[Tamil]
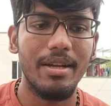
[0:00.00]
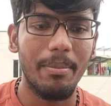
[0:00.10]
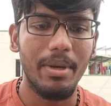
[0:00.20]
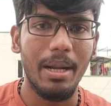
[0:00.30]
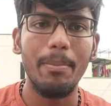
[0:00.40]

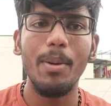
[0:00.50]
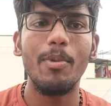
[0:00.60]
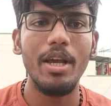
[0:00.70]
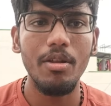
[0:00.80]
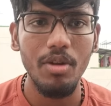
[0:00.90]
நம்ம நம்ப
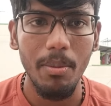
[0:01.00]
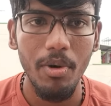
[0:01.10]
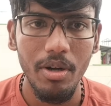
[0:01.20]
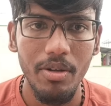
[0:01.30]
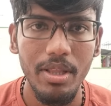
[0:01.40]
முடியாத ஒரு
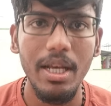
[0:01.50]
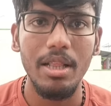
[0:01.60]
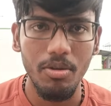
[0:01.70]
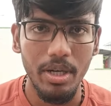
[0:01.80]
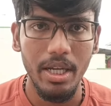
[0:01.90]
அமௌண்ட் வந்து
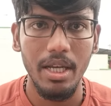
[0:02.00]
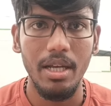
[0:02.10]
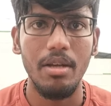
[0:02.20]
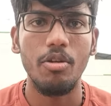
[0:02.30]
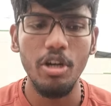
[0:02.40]
அந்த ஒரு
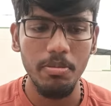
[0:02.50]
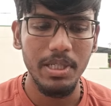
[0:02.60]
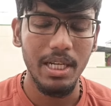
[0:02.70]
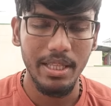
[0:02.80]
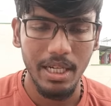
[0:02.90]
யூடியூப்
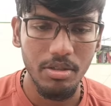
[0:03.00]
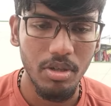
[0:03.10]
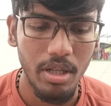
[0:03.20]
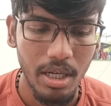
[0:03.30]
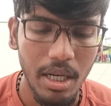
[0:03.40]
சேனலில் தரேன்னு
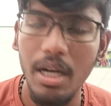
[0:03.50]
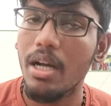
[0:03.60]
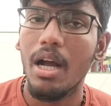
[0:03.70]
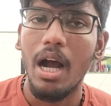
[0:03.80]
சொல்லியிருக்காங்க